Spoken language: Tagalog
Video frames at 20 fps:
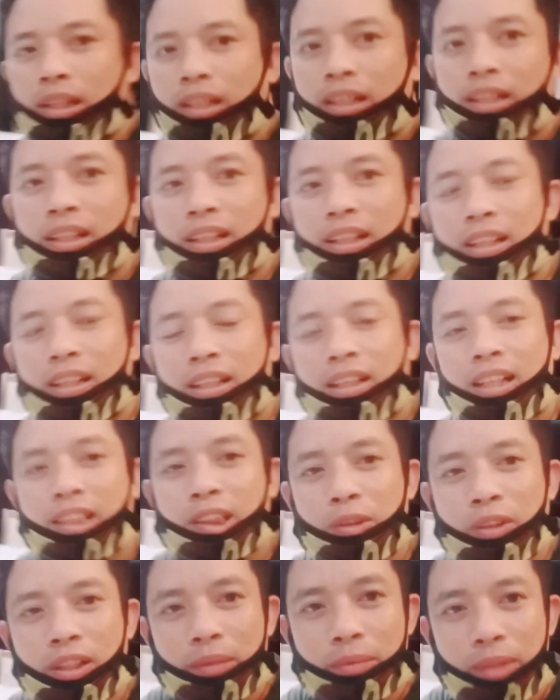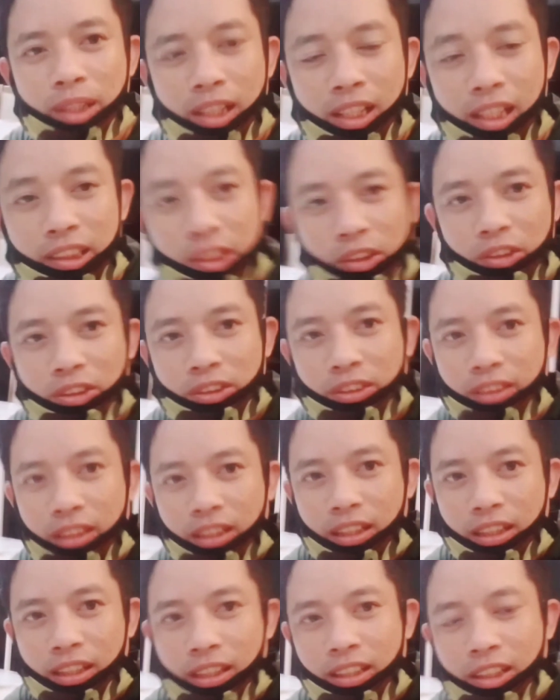uh, actually mga kanyors, uh,
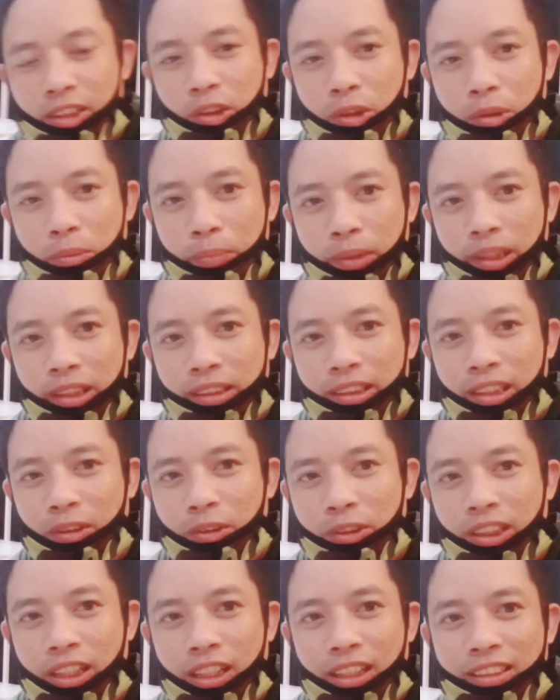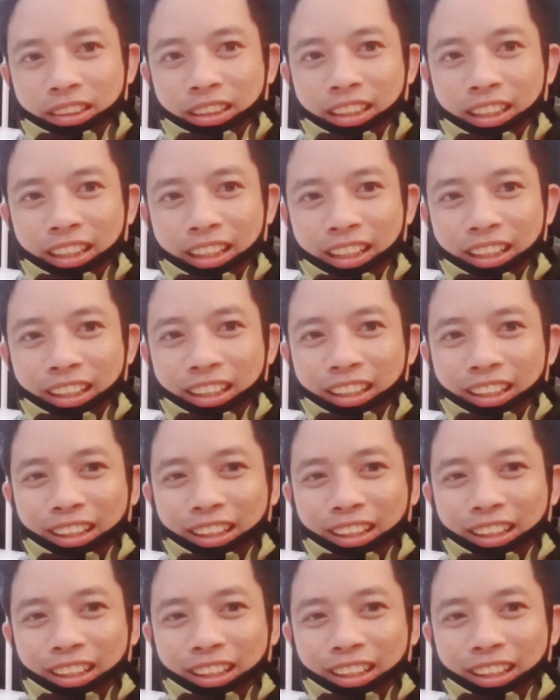ah, na-surprise ako siya kasi